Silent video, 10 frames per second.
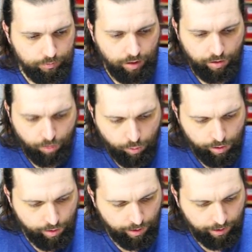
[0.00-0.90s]
So
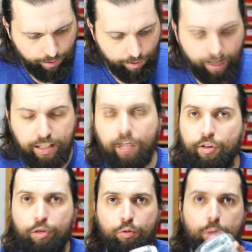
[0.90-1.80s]
ist es dann ganz leicht. Es
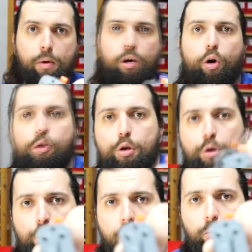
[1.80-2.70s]
sind wie immer
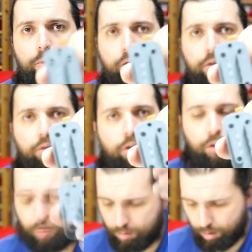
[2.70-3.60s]
Kreuzlitzschrauben drin,
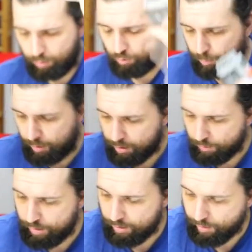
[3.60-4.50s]
die für mich ja
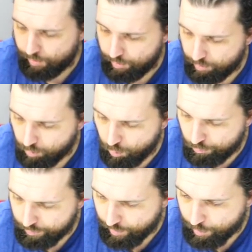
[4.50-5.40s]
wieder diesen
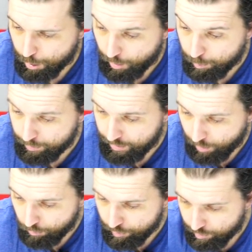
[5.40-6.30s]
Ruf des Schraub mich
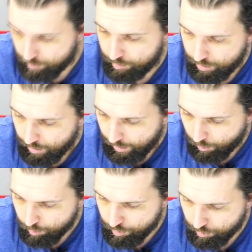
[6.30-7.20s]
aufs
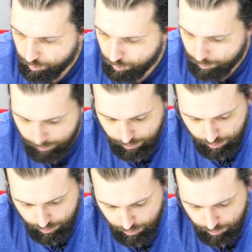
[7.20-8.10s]

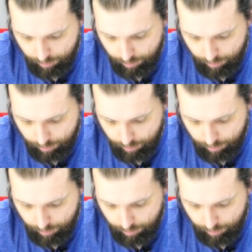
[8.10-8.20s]
ausüben.